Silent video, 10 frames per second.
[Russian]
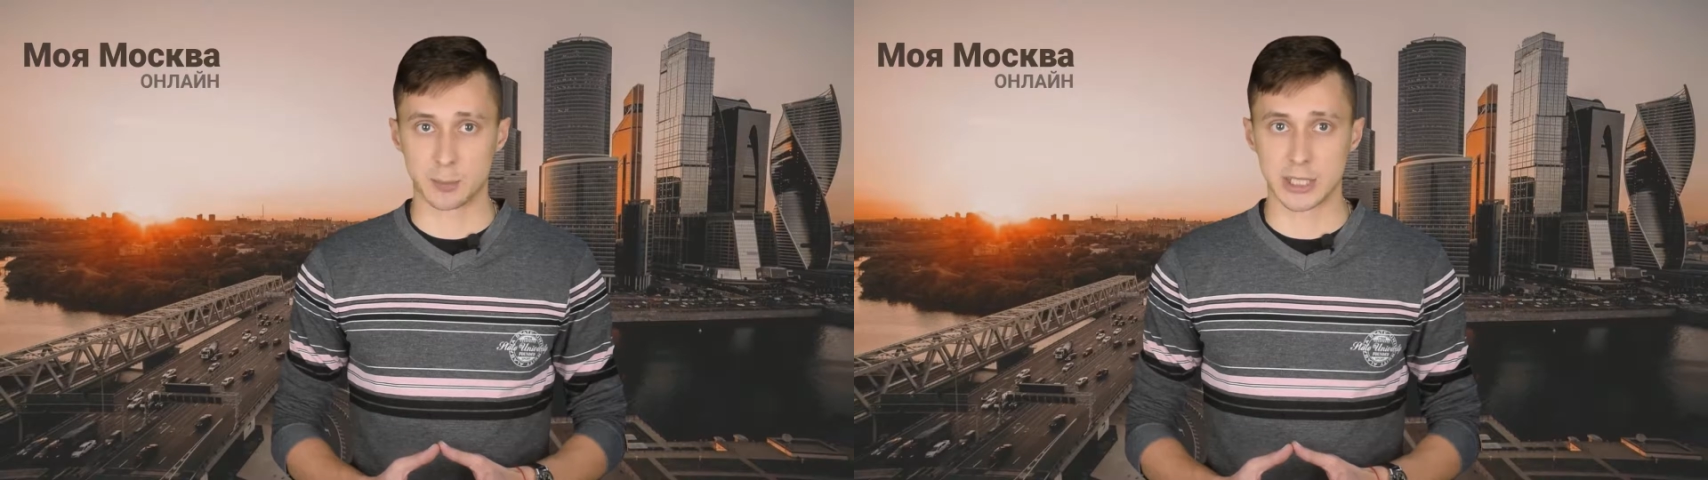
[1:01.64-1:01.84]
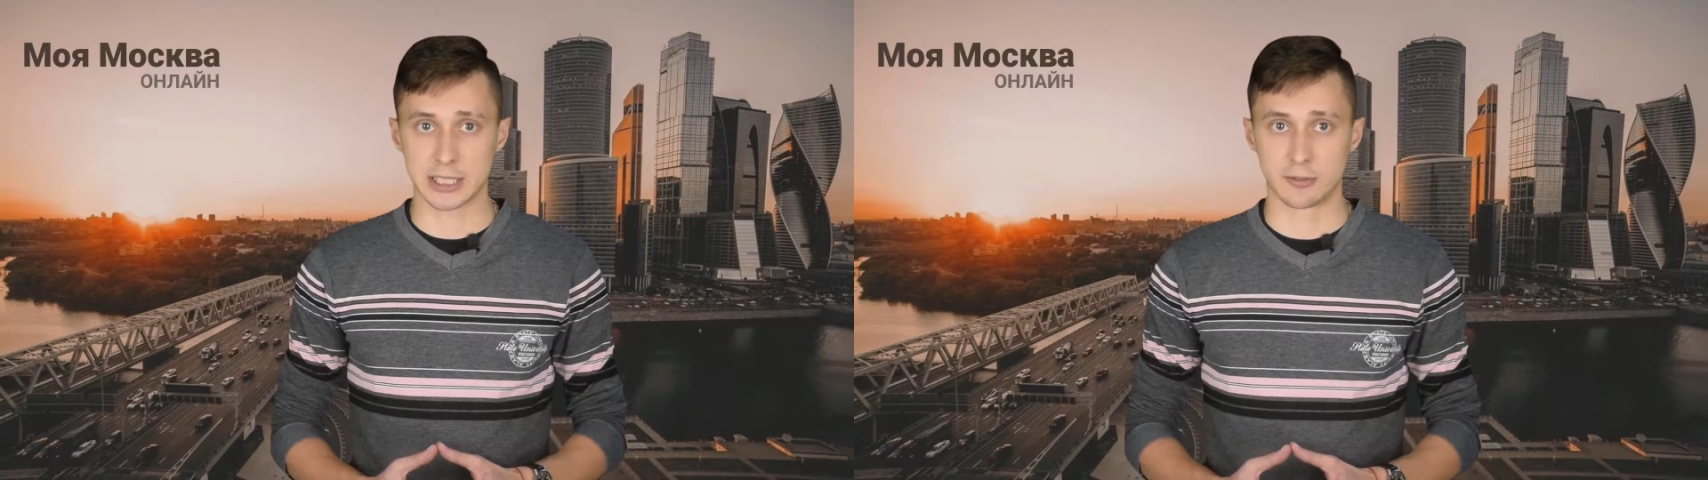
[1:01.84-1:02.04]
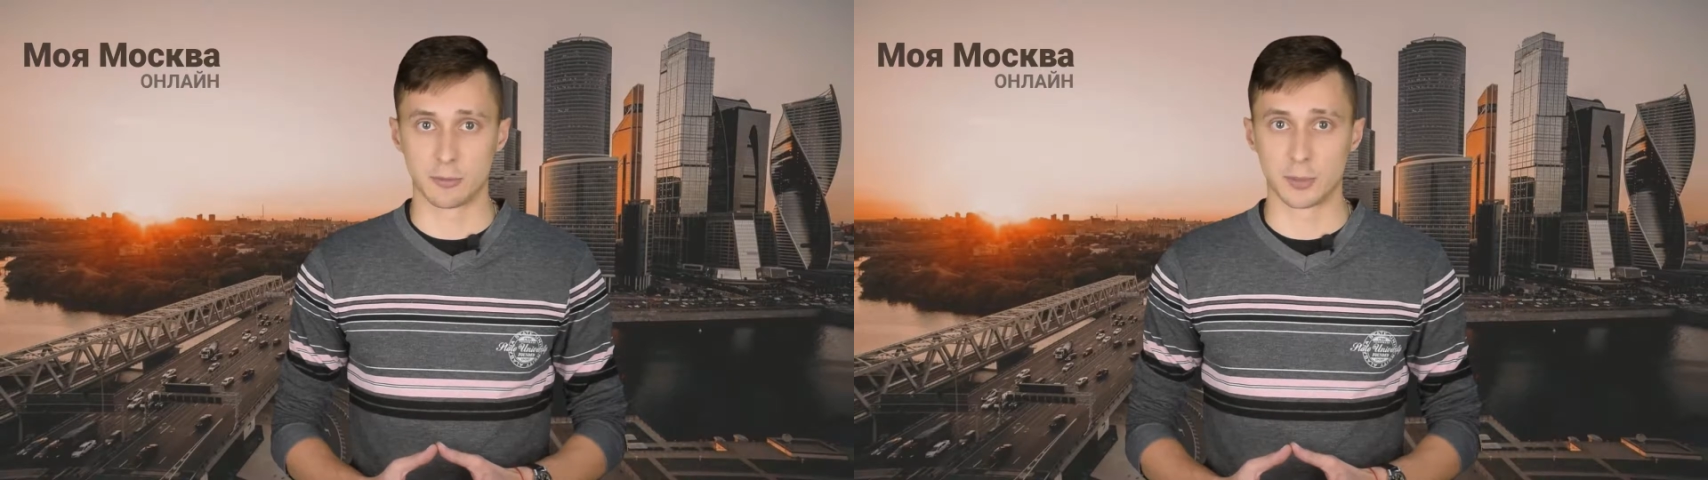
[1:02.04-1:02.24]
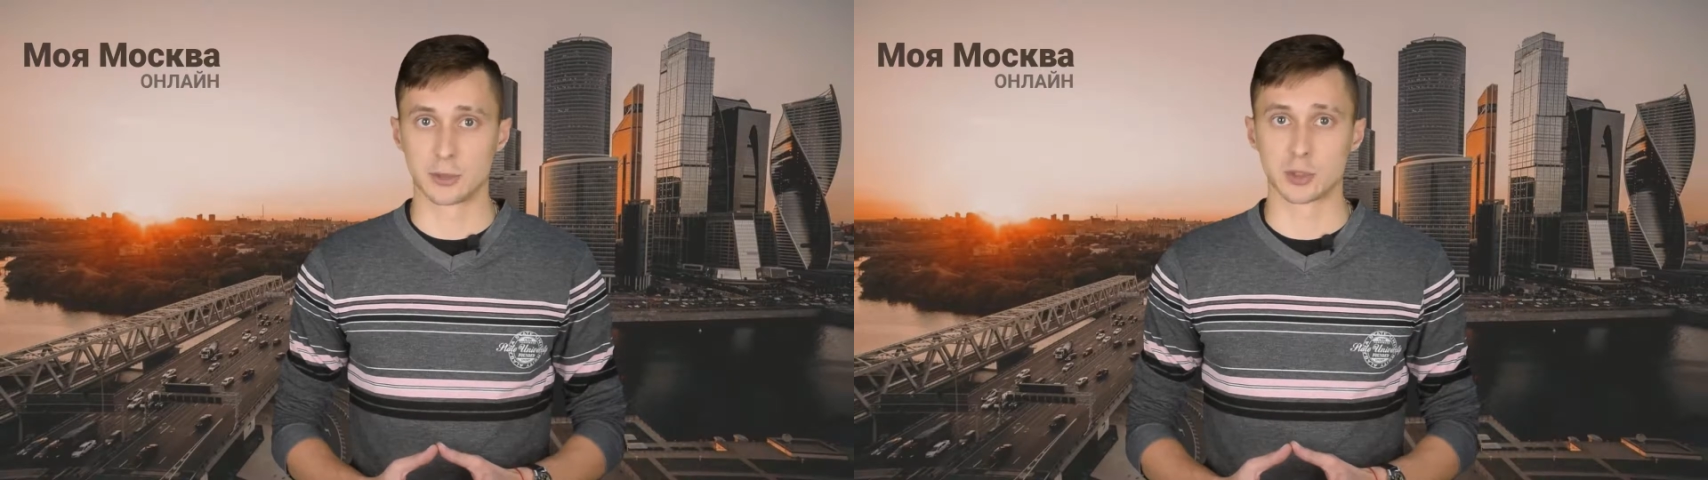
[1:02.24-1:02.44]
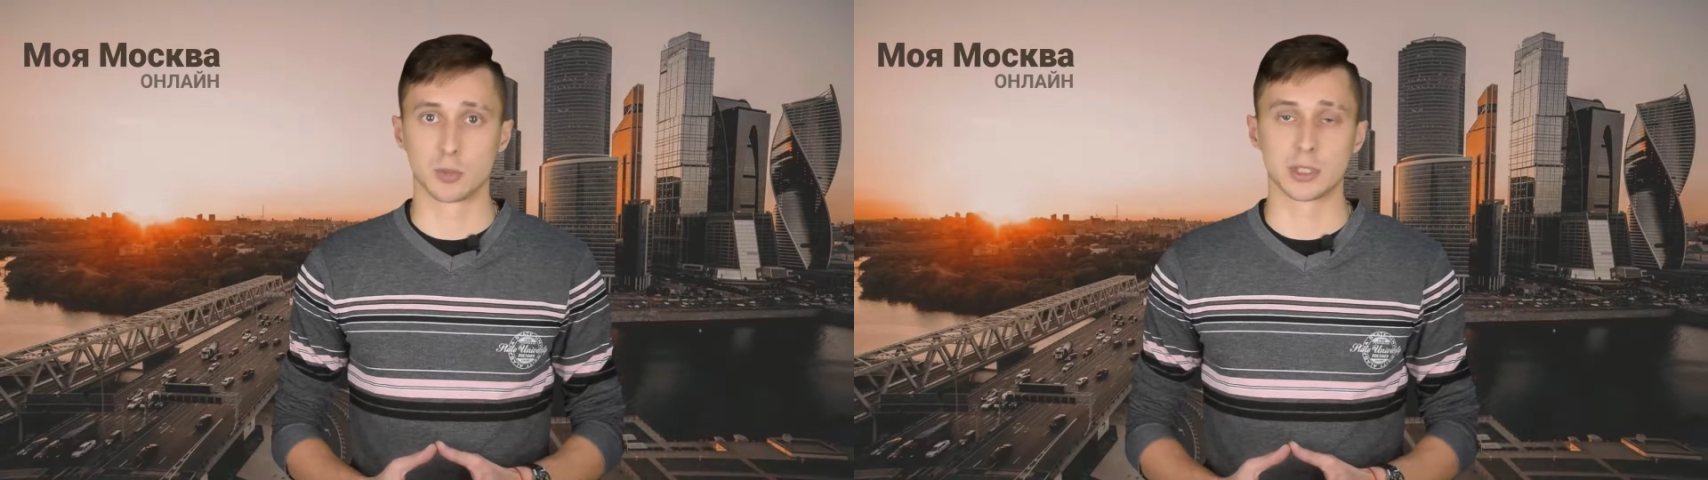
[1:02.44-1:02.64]
метров
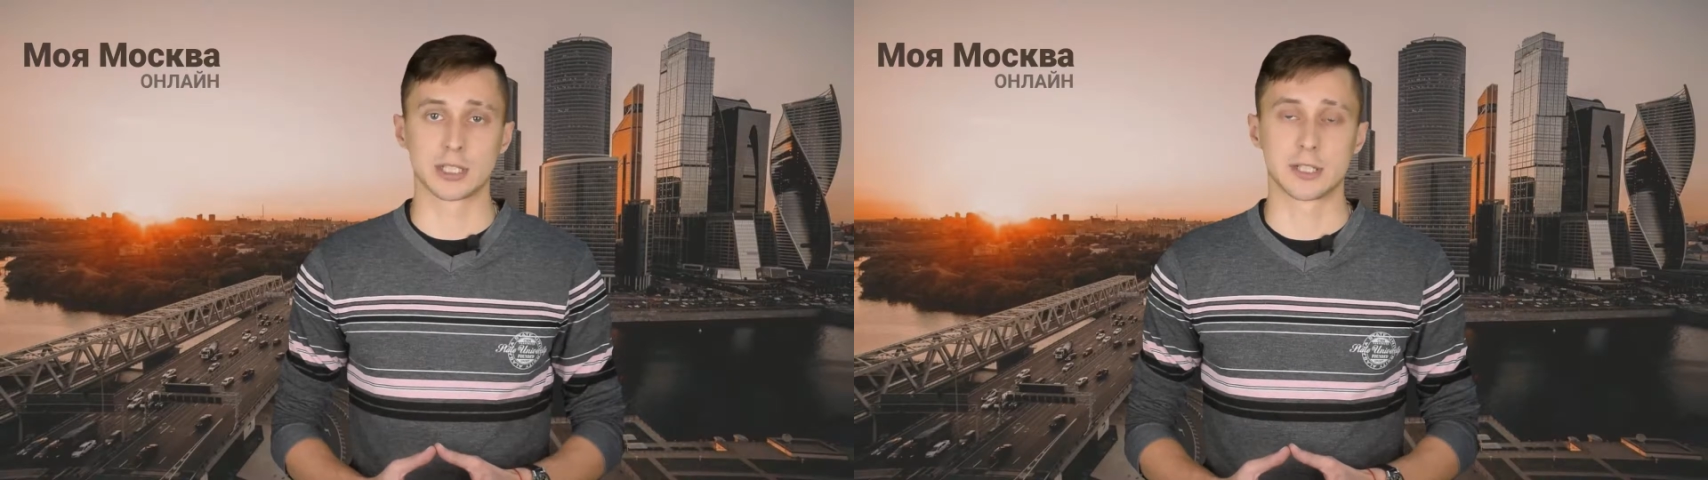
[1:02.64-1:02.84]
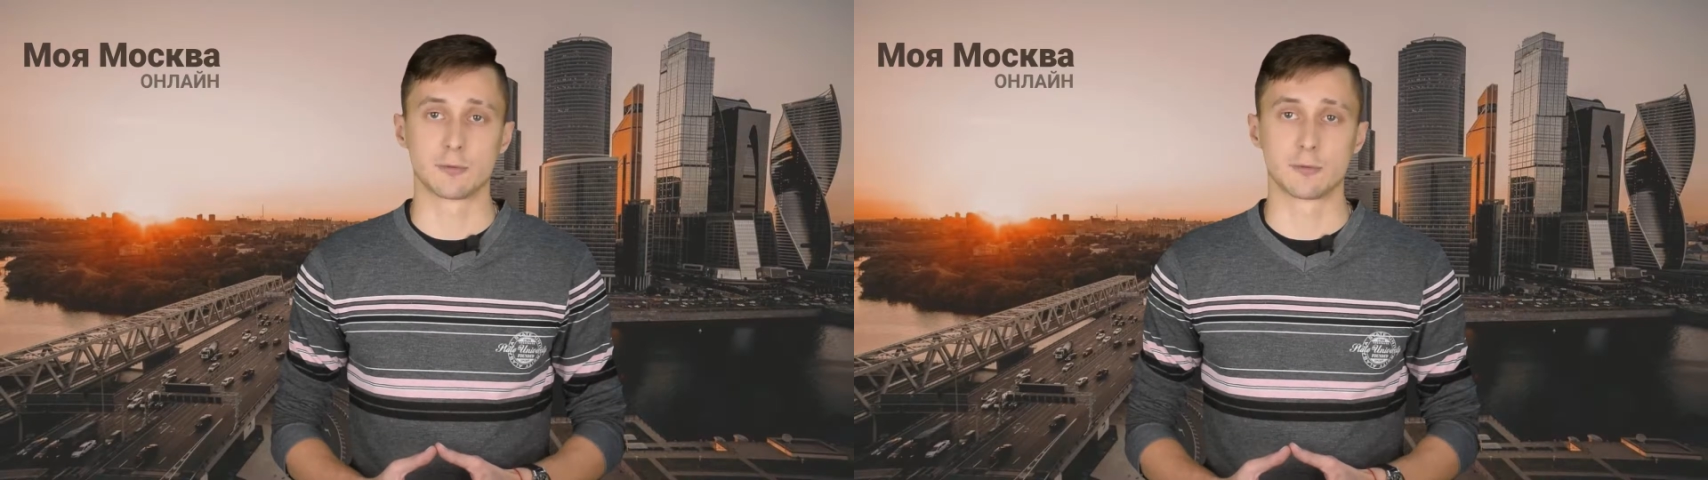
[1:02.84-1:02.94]
предусмотрено